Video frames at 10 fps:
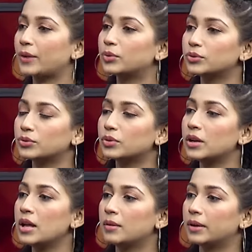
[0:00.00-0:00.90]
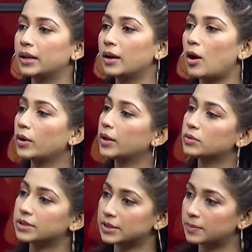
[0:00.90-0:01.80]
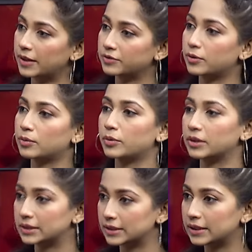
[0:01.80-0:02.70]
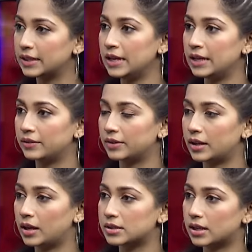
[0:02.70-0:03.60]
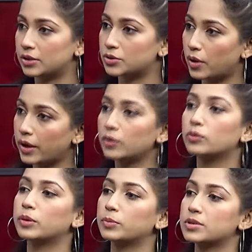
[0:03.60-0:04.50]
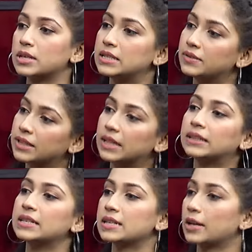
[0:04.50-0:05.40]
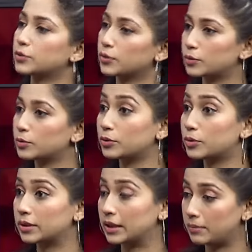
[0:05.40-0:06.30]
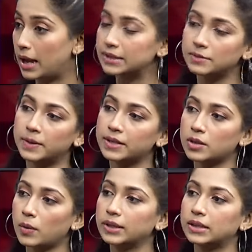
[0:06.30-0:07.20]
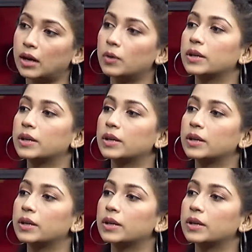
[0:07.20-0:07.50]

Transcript: এখন তো মানে অনেক ওটিটি প্ল্যাটফর্ম হয়েছে ইভেন যারা ড্রয়িং রুমে বসে টিভি দেখতেই স্বাচ্ছন্দ্য বোধ করতেন মাল্টিপ্লেক্স হওয়ায় তারাও